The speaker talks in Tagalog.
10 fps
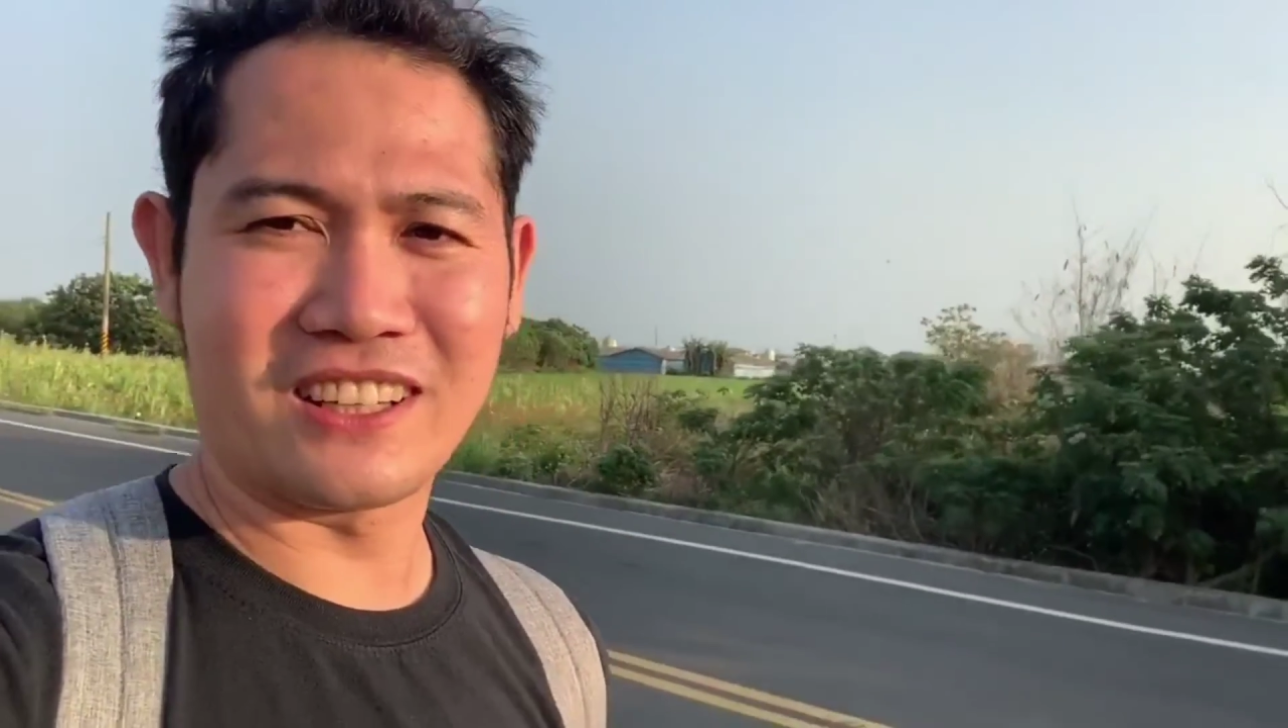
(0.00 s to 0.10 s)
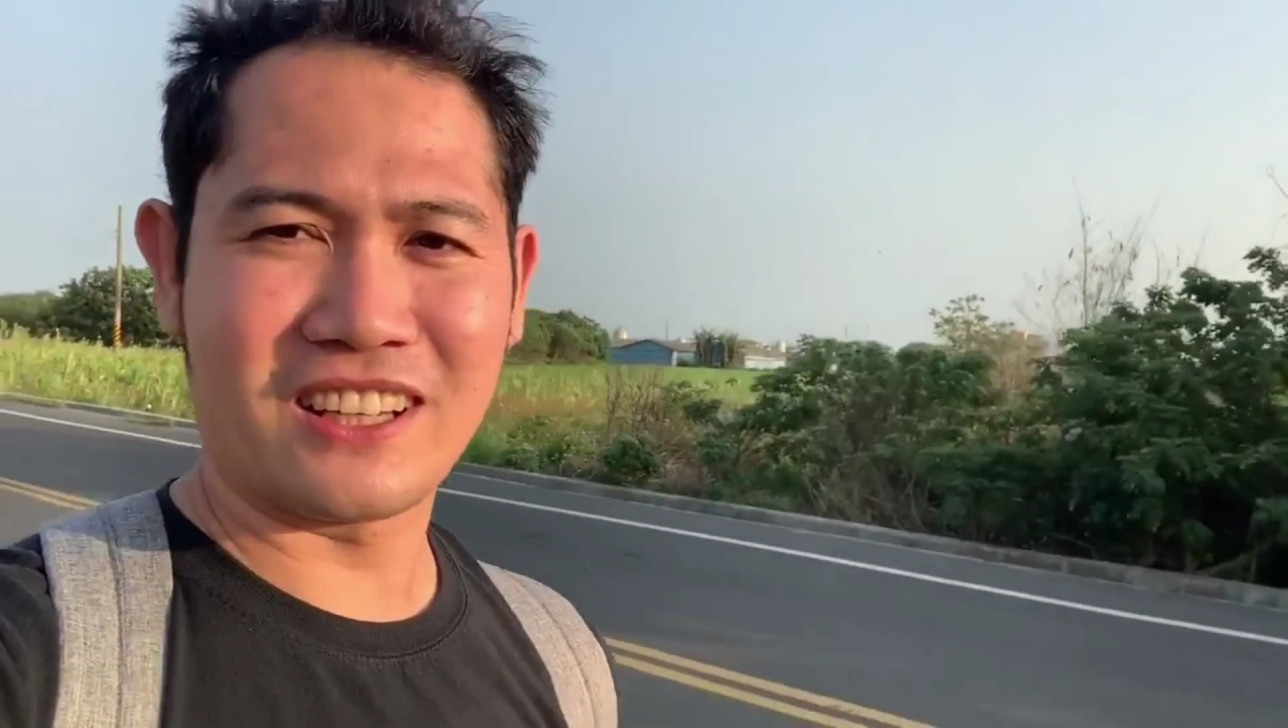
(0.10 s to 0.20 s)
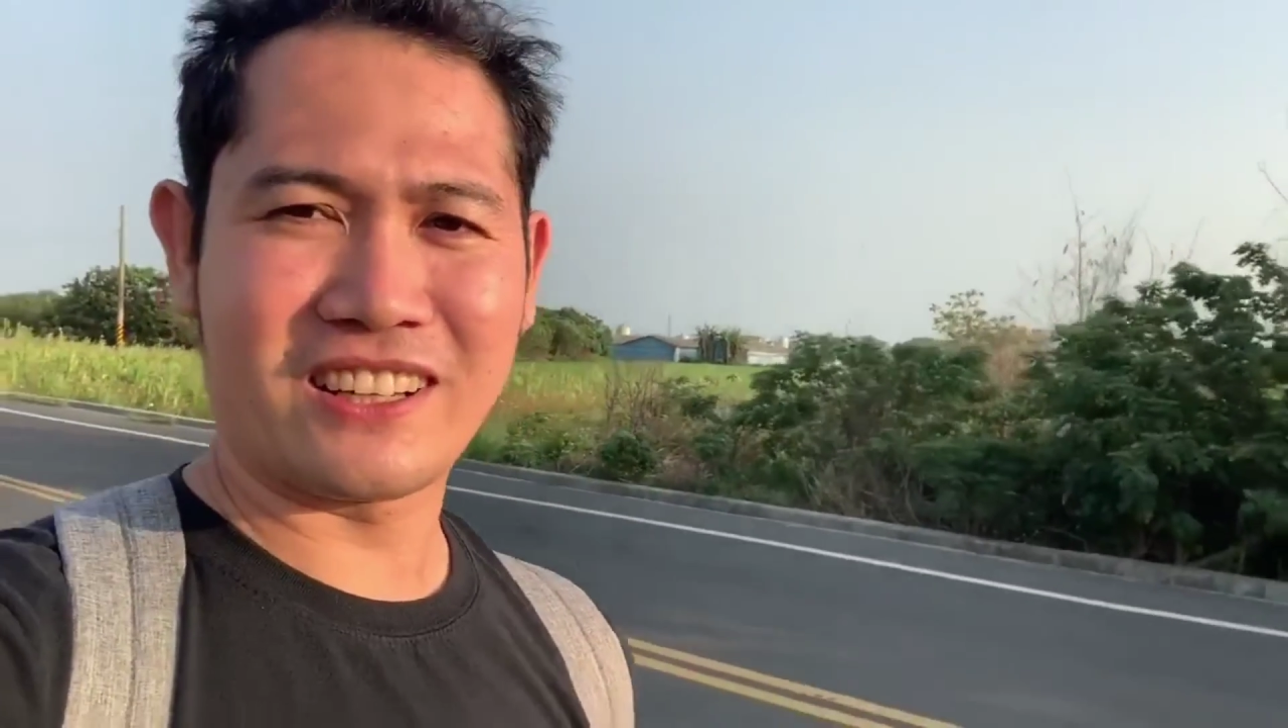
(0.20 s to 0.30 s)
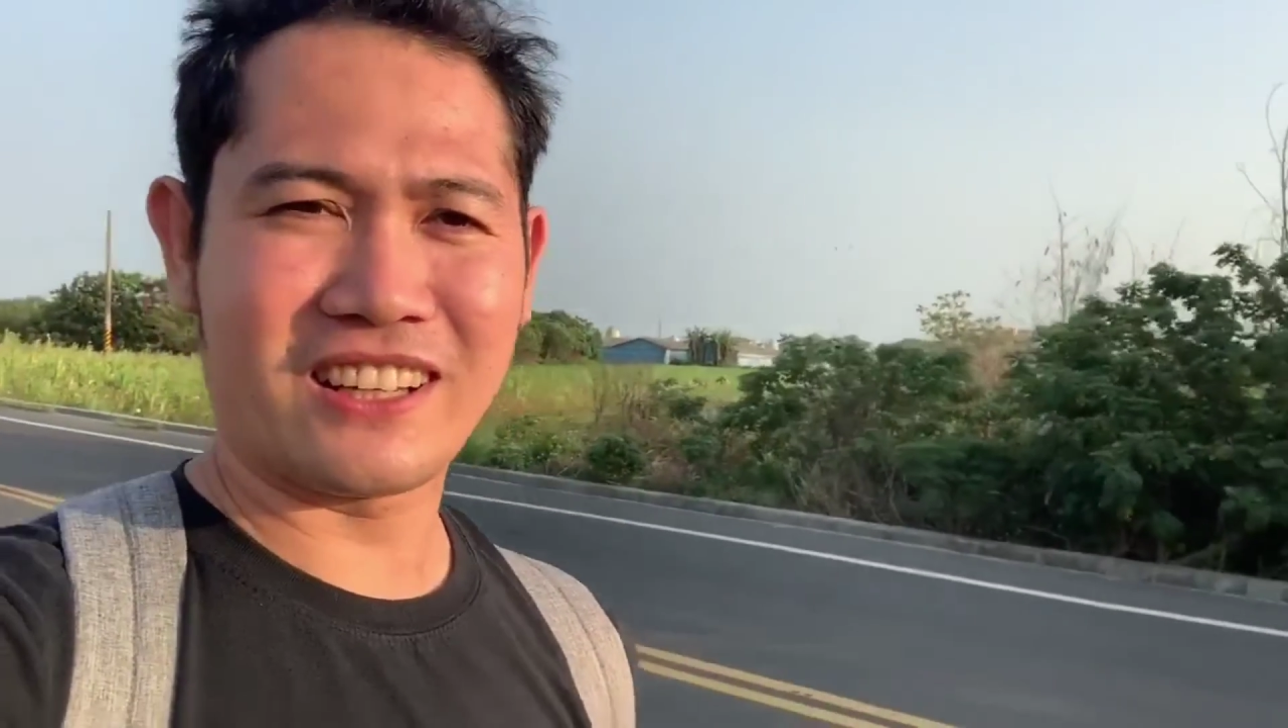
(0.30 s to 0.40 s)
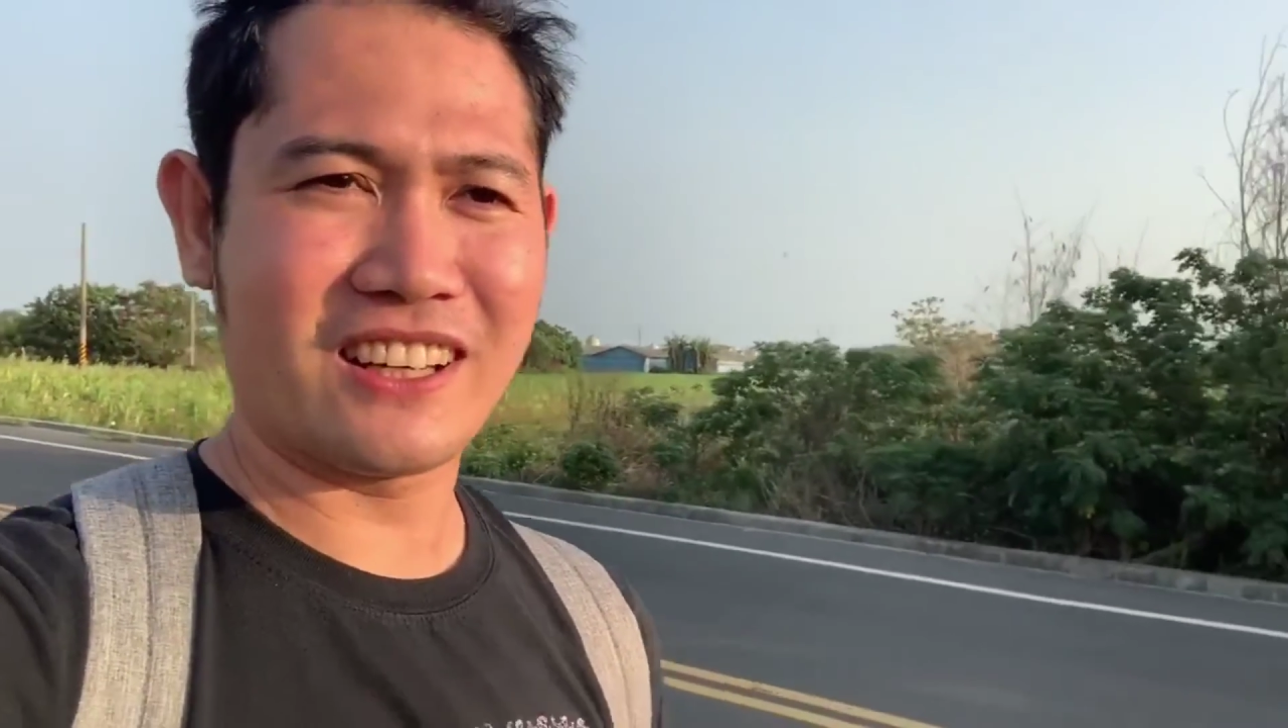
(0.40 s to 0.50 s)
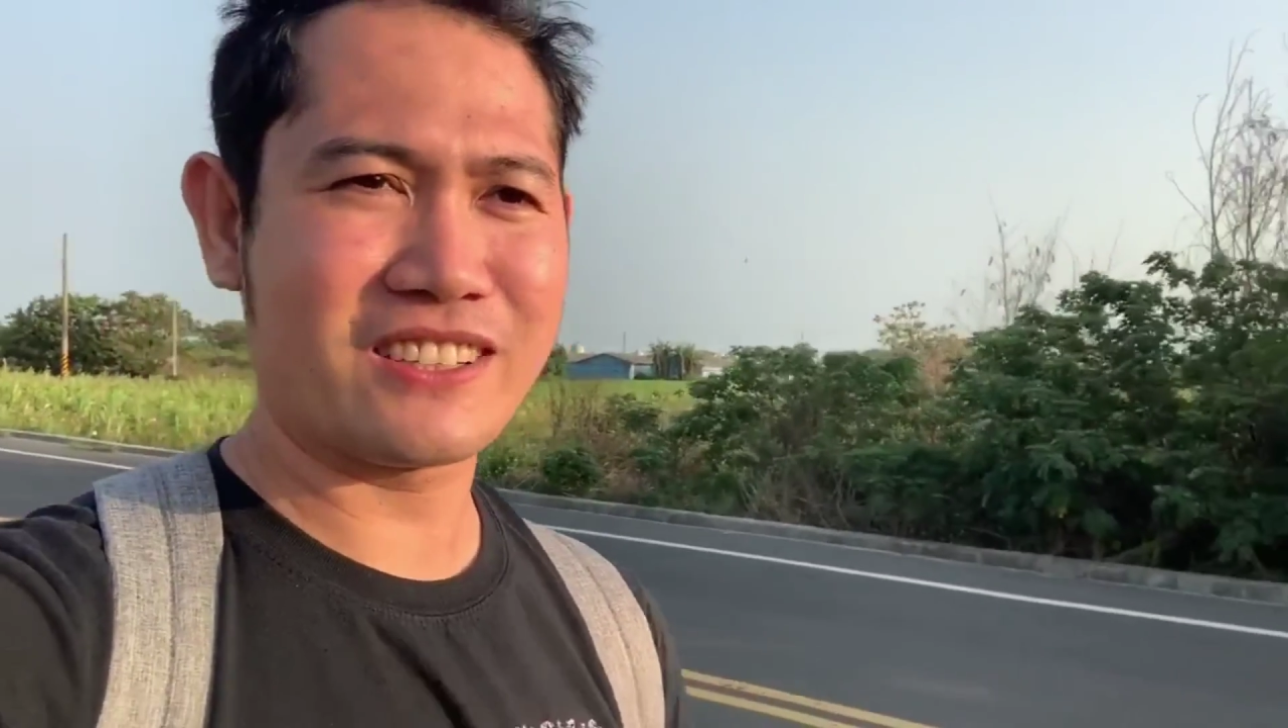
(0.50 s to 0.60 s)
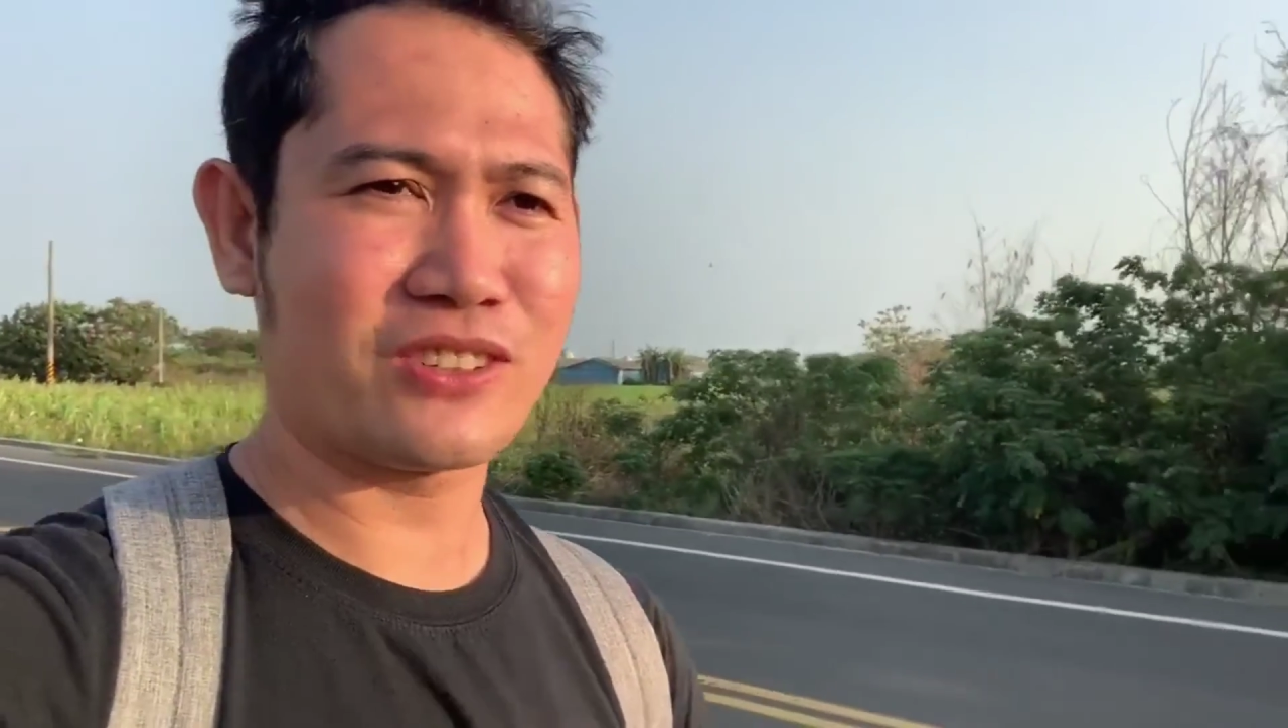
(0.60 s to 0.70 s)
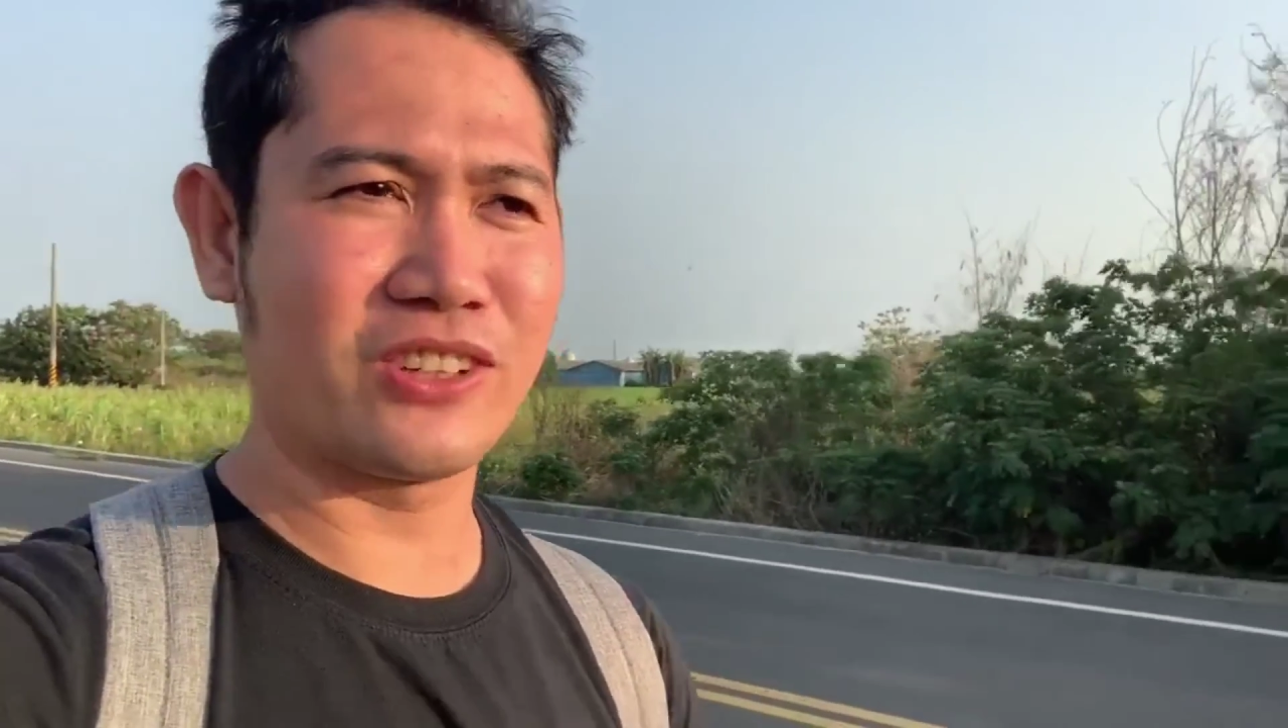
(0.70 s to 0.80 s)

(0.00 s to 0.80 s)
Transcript: na-realize